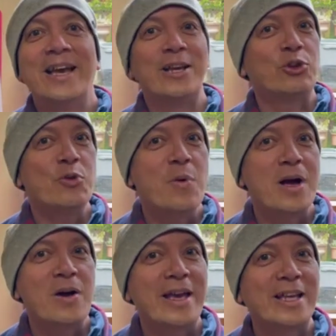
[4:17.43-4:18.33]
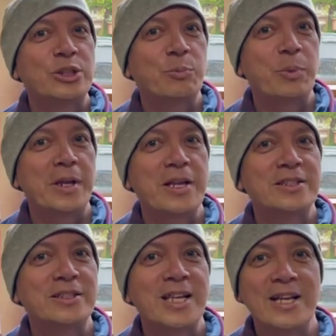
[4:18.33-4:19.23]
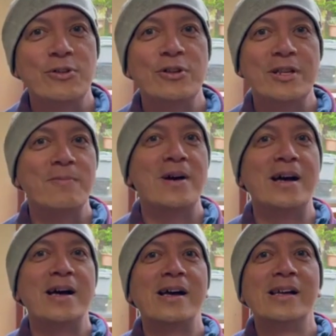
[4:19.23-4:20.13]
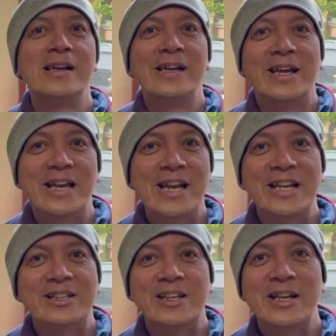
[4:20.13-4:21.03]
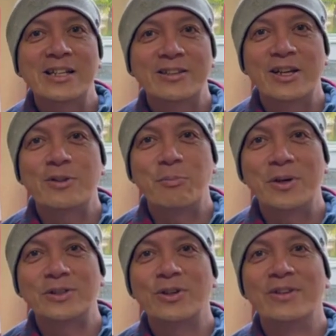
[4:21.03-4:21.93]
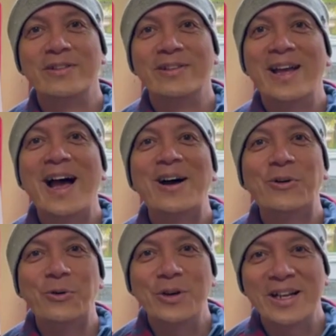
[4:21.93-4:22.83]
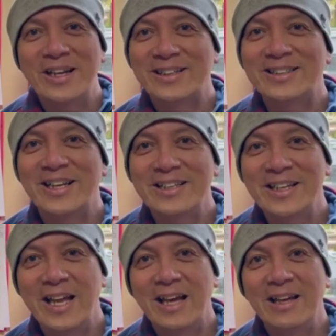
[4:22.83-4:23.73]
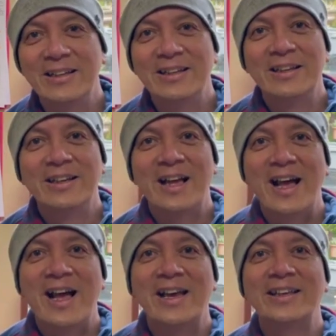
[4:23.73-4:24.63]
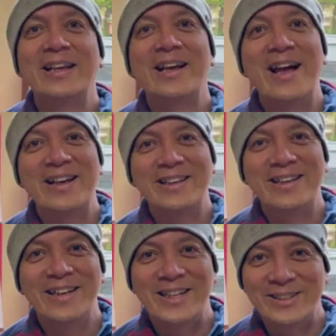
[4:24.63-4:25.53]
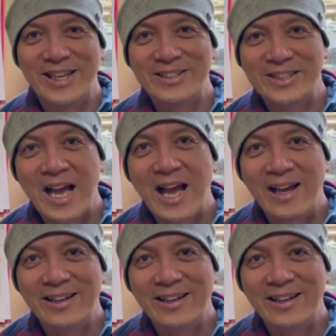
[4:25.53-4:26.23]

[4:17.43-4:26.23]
Ito yung mga eksperyensado na mga electrical trade person. Ang kulang lang sa kanila ay ang lisensya.